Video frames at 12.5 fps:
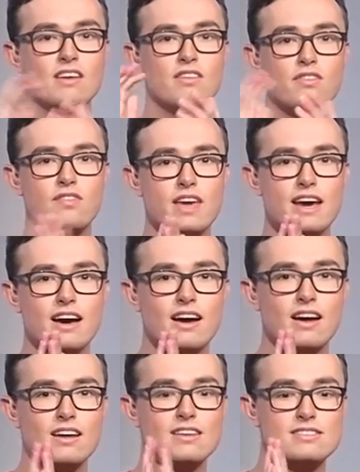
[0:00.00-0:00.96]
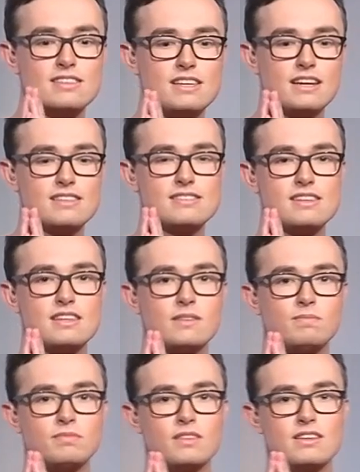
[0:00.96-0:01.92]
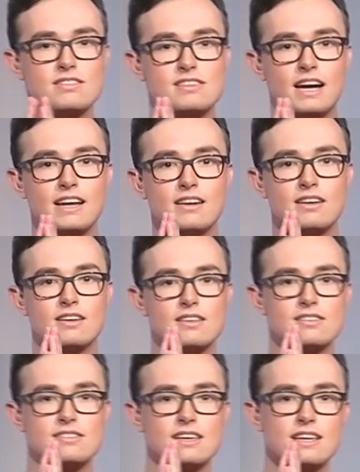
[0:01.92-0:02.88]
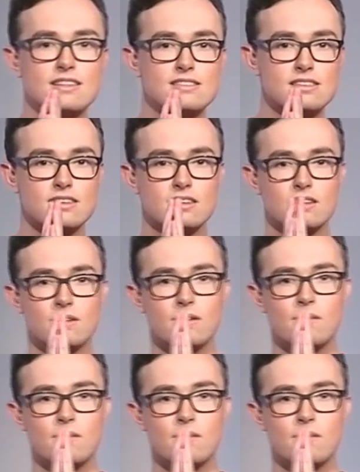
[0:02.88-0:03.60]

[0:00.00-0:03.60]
Wer sichert sich seine 60?